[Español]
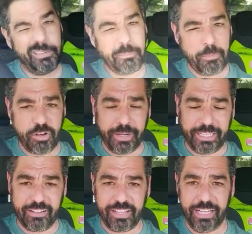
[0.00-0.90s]
Vamos a ver qué
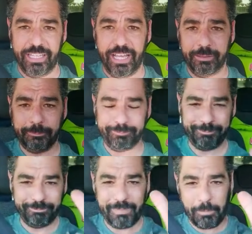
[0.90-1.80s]
tal será el día.
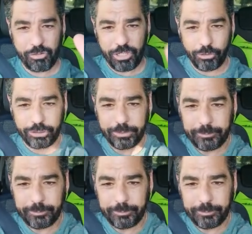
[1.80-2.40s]
Vamos chicos.